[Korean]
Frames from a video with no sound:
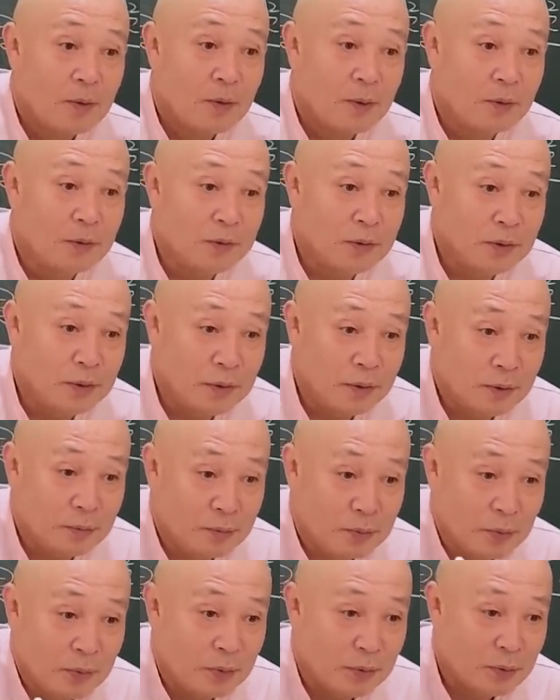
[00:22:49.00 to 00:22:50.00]
어디
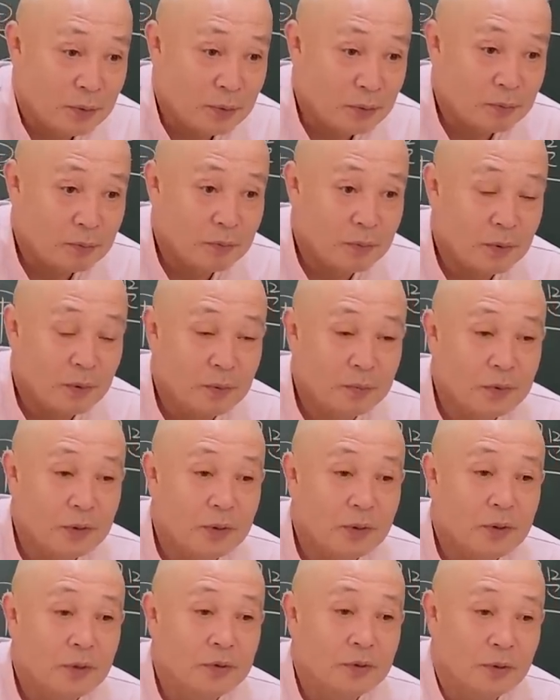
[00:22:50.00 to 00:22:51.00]
뭐뭐 뭐
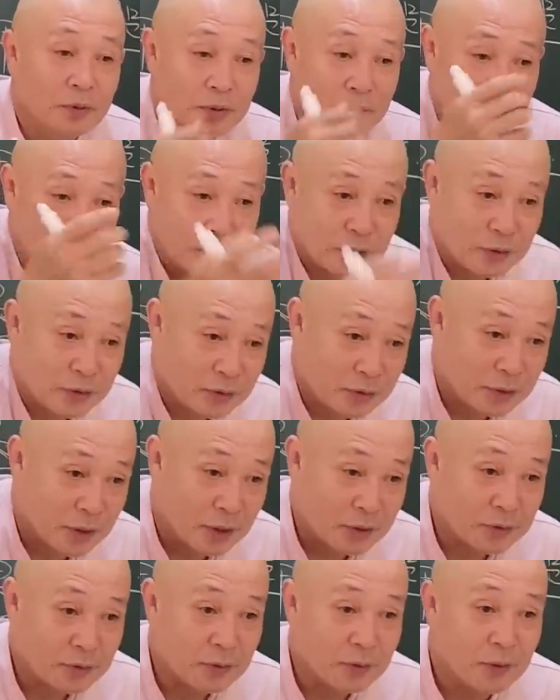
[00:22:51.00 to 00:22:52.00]
하면 어디
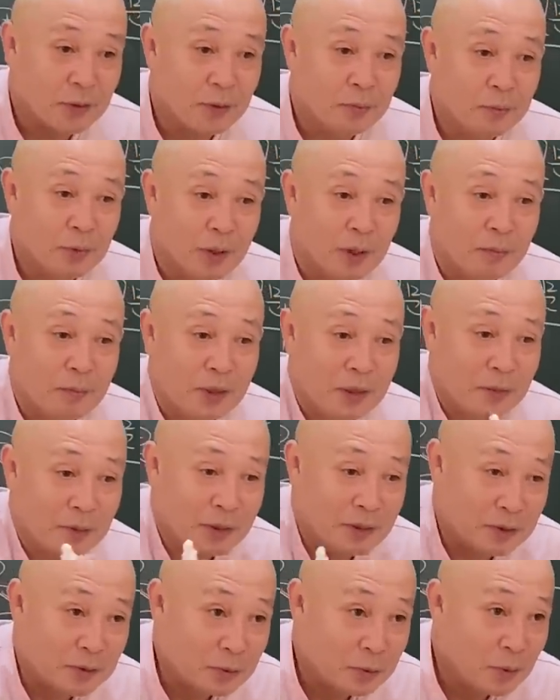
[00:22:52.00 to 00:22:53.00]
들어가서 명함 하나
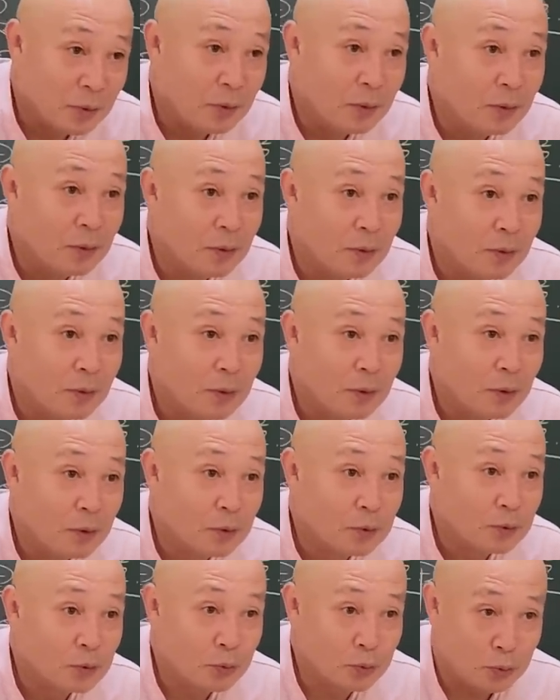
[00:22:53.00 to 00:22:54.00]
만들고
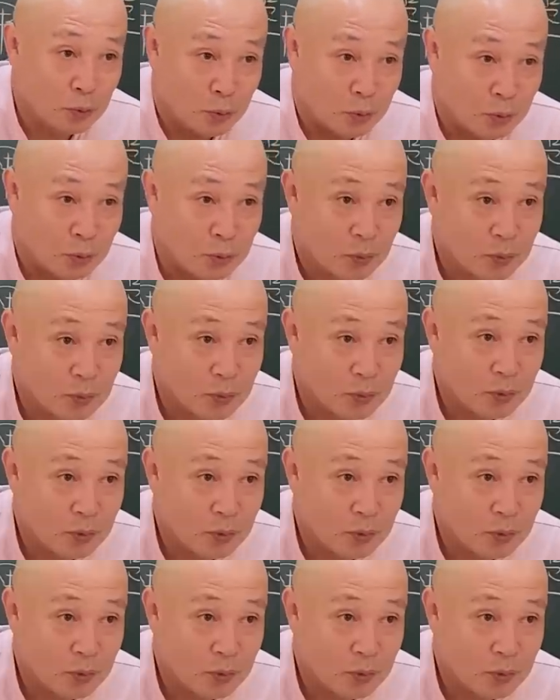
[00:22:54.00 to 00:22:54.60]
소속.